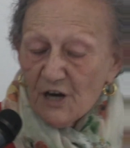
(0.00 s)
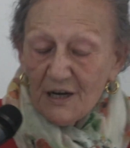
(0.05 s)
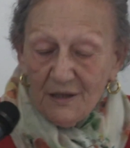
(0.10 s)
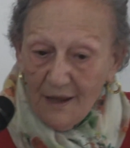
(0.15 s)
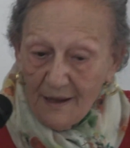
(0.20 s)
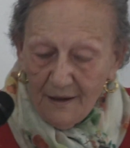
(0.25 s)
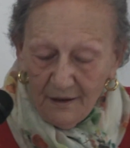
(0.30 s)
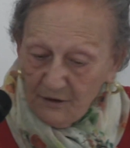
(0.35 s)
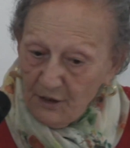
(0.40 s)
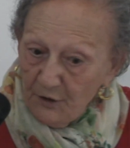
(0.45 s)

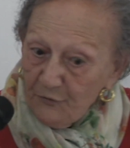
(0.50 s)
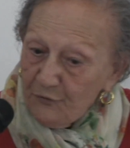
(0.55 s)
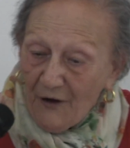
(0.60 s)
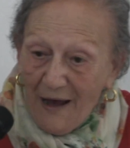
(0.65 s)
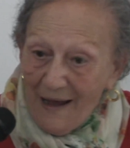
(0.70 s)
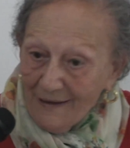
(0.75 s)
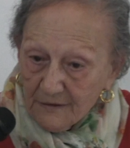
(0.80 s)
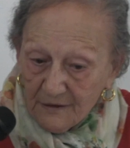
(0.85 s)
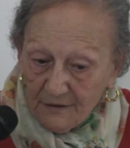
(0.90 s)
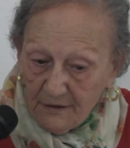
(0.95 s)
e di
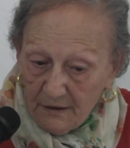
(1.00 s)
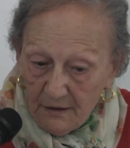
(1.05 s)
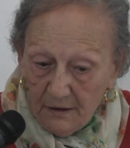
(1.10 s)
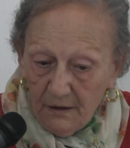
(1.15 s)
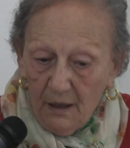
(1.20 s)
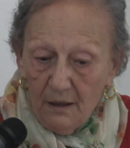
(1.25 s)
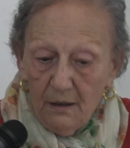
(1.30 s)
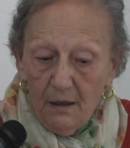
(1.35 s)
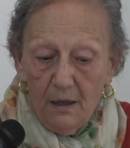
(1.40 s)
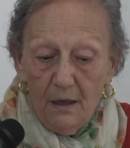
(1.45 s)

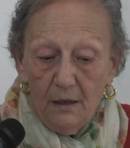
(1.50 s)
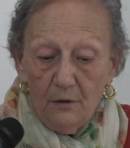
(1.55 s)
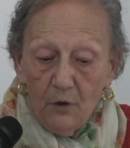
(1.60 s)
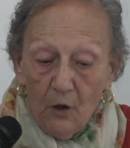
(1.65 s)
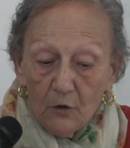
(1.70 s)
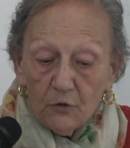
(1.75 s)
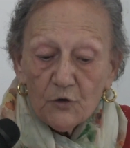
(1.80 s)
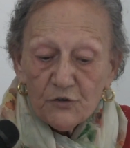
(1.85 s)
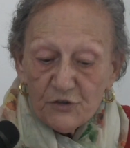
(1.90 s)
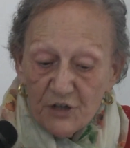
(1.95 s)
fatti
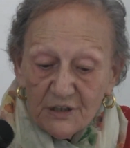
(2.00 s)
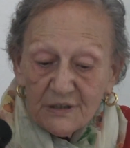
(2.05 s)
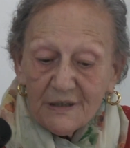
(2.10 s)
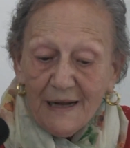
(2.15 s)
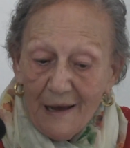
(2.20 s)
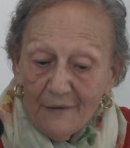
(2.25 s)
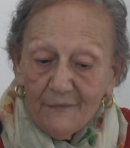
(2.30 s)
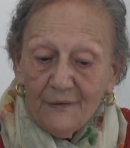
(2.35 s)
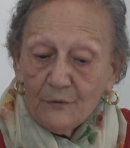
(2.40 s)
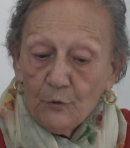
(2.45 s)
loro
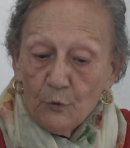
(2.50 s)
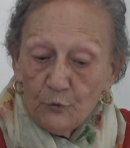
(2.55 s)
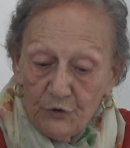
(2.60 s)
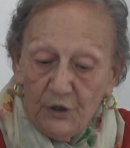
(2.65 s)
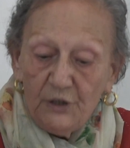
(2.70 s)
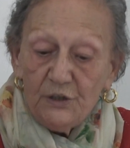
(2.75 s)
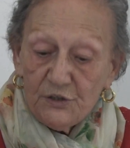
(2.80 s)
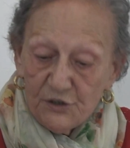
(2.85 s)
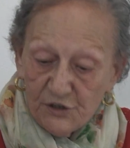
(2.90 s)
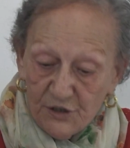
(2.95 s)
cercavano
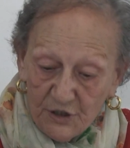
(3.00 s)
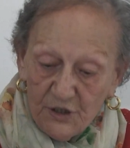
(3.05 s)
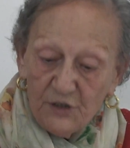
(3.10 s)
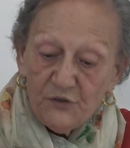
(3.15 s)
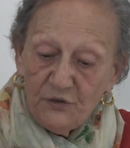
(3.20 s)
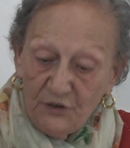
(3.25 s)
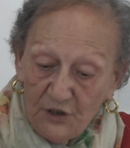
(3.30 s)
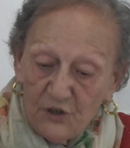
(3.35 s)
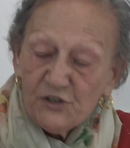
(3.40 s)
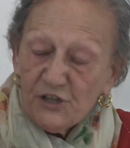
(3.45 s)
di,
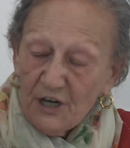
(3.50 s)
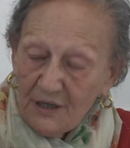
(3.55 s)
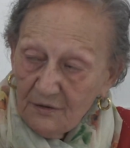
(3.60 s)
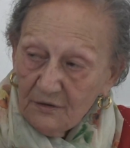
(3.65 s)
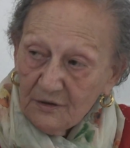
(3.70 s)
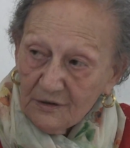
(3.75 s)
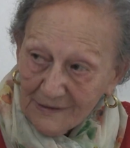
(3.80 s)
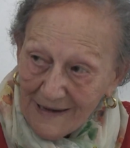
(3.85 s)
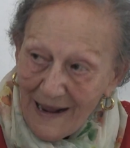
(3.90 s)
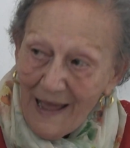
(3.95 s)
di,
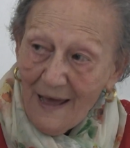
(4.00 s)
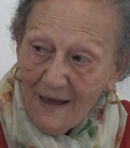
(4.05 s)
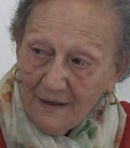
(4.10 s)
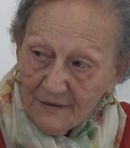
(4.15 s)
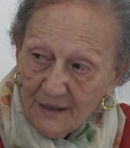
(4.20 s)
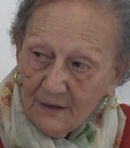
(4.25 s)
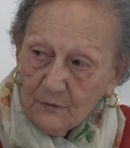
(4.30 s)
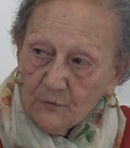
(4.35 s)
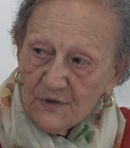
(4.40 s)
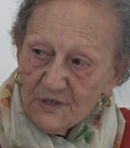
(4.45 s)

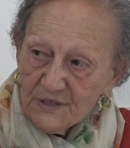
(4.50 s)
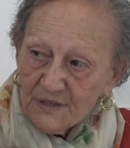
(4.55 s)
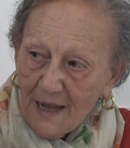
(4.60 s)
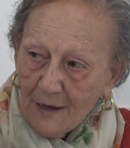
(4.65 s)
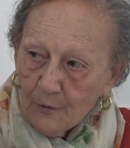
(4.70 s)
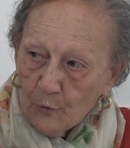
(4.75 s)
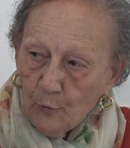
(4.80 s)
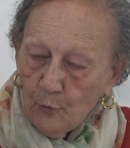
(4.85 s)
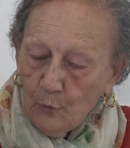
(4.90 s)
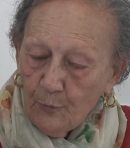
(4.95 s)
centrare
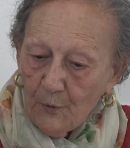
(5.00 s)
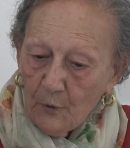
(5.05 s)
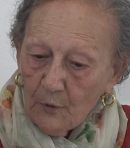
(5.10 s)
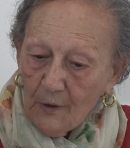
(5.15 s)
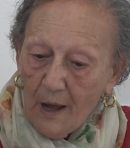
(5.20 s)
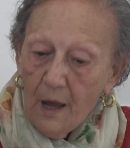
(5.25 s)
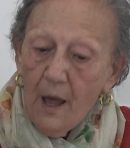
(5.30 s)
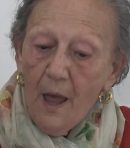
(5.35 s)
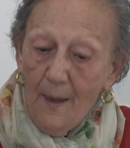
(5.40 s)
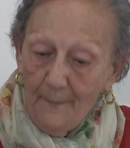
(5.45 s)
questa
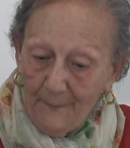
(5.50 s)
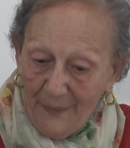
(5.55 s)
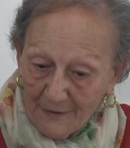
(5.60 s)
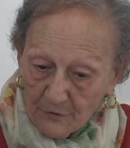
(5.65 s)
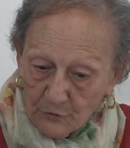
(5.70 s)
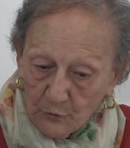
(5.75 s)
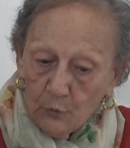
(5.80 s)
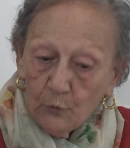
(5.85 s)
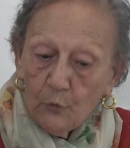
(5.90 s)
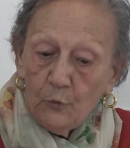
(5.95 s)
cupola,
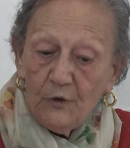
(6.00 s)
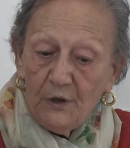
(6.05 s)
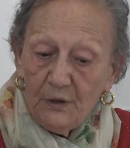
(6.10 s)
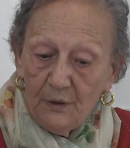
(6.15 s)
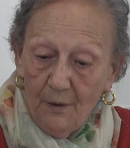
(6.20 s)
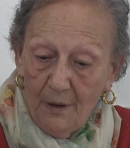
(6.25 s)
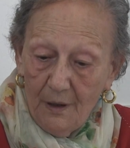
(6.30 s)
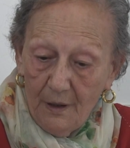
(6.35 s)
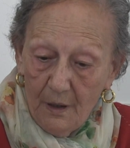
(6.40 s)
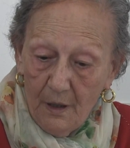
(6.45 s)
per cui
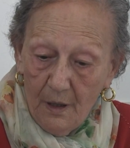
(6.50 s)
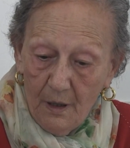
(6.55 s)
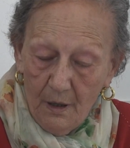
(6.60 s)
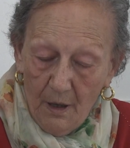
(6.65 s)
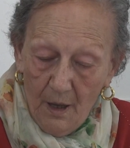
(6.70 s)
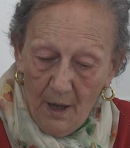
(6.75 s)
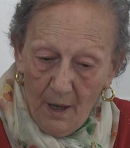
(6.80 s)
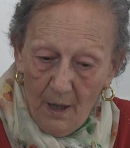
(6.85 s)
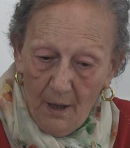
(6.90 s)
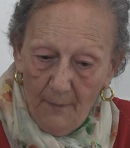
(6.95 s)
eh,
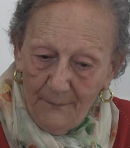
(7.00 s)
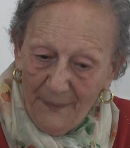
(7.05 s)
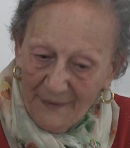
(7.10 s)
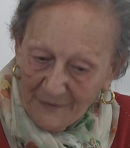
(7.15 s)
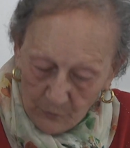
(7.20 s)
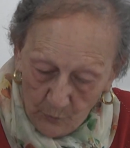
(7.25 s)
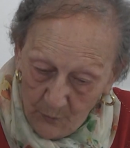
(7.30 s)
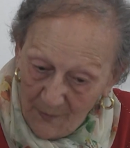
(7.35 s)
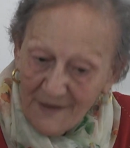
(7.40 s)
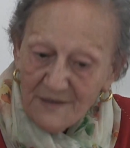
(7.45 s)

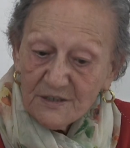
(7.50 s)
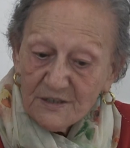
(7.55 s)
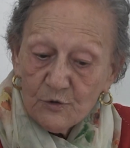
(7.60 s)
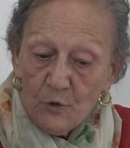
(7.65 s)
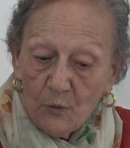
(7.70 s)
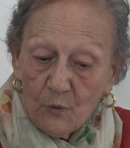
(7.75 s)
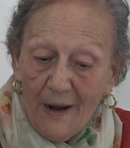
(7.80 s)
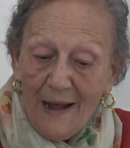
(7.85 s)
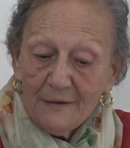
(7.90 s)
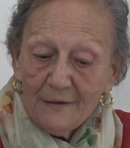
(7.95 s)
per
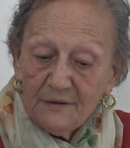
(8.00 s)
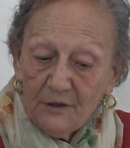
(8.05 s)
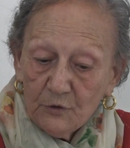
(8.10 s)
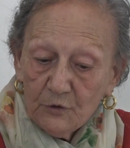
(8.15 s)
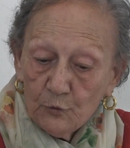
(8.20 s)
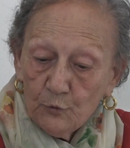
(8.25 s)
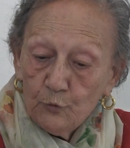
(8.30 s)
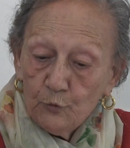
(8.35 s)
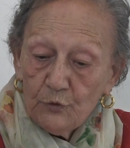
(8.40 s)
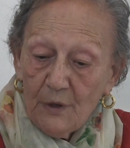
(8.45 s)
questo
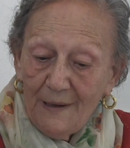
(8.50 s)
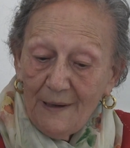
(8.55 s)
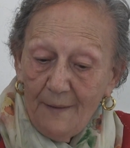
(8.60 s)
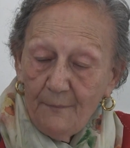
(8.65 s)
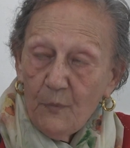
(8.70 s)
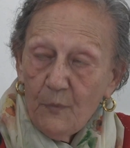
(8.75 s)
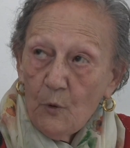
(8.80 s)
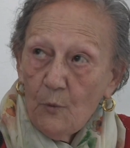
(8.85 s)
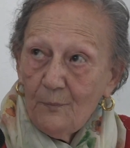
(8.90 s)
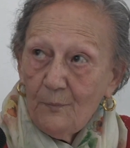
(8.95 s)
caddero tutte le
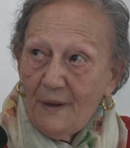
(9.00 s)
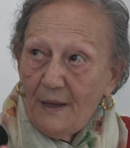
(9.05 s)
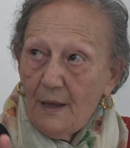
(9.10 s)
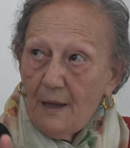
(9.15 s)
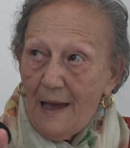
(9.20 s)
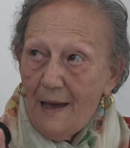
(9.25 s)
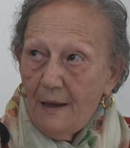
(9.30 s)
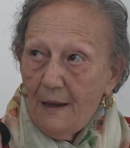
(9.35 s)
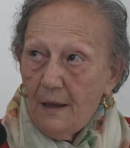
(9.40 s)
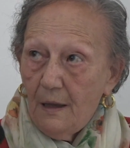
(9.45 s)
bombe
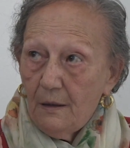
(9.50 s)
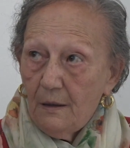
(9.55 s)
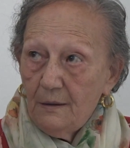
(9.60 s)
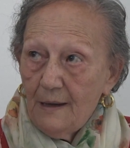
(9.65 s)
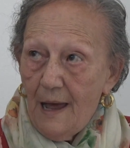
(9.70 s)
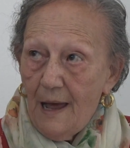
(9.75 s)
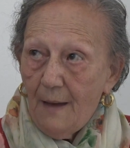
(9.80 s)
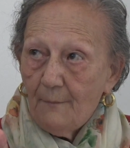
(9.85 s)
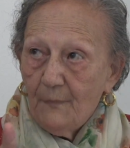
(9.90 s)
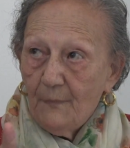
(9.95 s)
a,
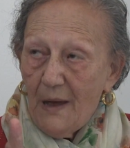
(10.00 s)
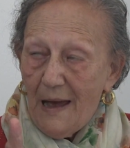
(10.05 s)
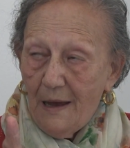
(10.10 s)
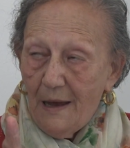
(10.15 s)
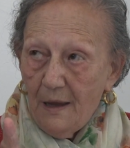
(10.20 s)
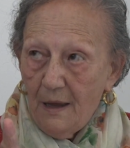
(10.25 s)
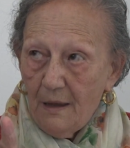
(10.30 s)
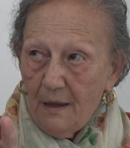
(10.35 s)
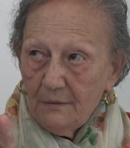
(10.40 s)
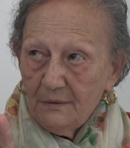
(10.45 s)
la,
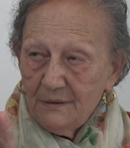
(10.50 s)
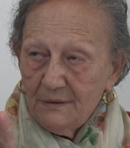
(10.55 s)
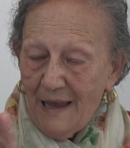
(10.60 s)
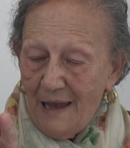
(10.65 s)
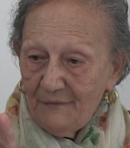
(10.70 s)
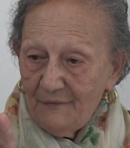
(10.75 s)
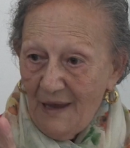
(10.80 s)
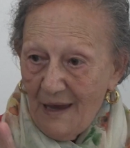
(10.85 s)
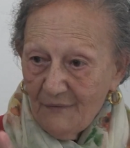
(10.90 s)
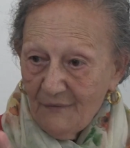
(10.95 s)

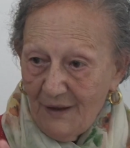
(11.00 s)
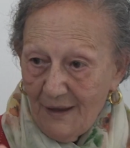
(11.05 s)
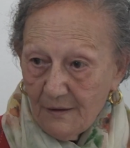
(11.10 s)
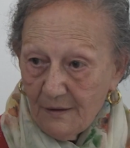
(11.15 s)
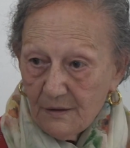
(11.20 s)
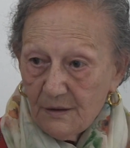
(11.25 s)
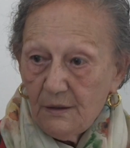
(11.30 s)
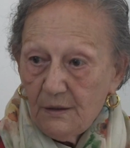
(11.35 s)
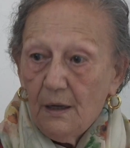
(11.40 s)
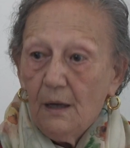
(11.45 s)
a, Via
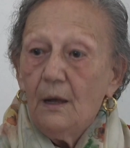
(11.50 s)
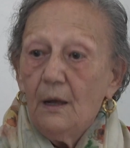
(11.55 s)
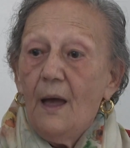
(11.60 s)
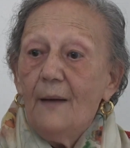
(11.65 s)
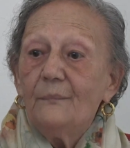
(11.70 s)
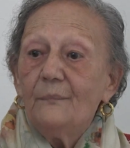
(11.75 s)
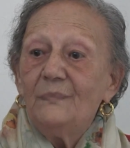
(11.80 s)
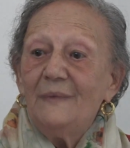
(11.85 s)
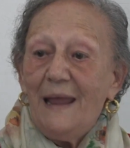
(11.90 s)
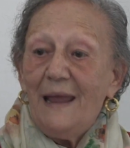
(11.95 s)
Vecchia,
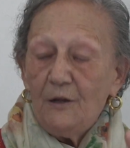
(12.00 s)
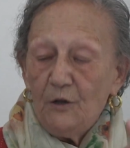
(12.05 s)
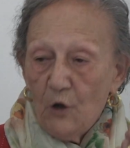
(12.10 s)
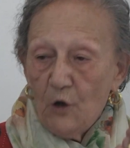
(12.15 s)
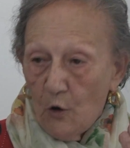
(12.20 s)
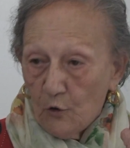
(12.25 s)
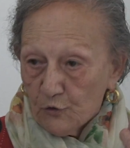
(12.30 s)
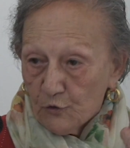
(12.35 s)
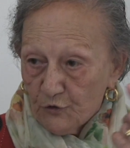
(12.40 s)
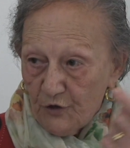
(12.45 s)
negli
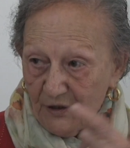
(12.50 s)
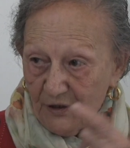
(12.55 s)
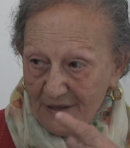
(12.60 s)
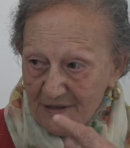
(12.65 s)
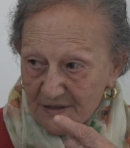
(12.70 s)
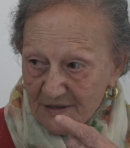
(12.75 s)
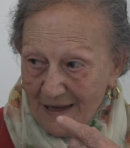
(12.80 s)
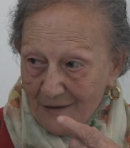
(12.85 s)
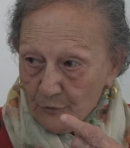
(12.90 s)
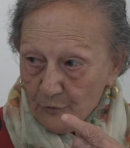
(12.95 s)
orti che
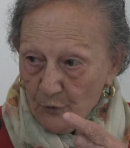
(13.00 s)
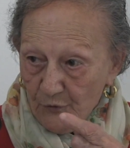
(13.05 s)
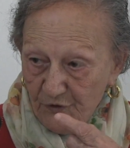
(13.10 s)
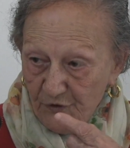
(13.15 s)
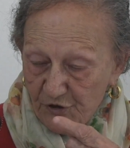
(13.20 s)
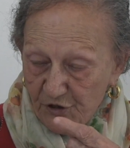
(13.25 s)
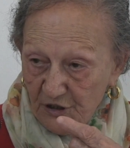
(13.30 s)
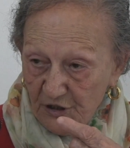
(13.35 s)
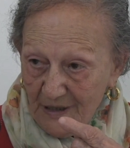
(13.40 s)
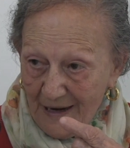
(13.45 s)
stanno
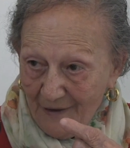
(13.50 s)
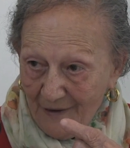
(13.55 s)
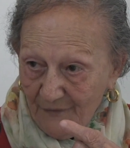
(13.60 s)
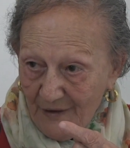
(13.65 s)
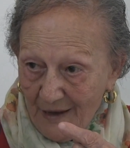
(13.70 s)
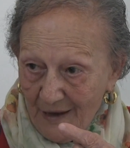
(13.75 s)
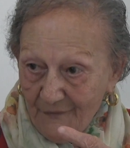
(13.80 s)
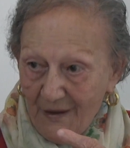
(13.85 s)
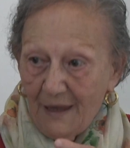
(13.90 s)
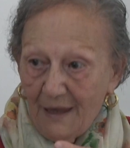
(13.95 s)
vicino a
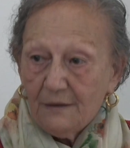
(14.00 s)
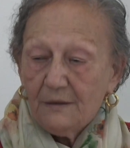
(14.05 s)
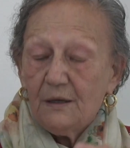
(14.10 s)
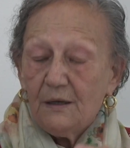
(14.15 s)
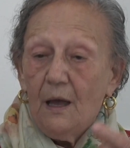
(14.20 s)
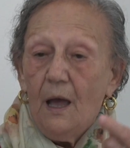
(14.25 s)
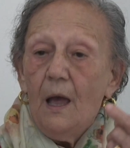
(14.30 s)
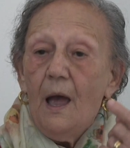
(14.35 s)
Via Vecchia,